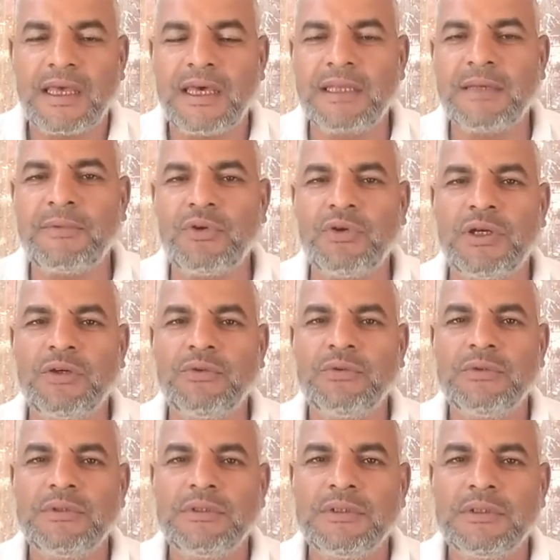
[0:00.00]
أنا بقول أهو
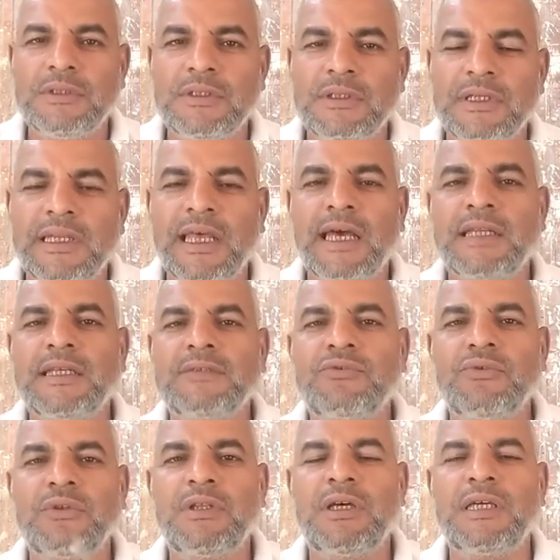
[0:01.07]
لعنة
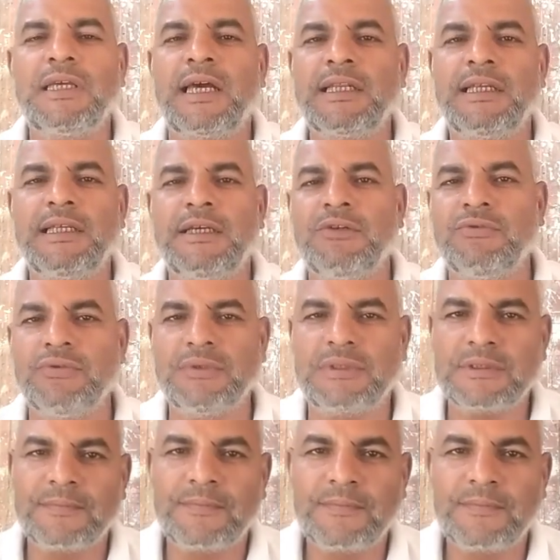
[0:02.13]
الله على اليهود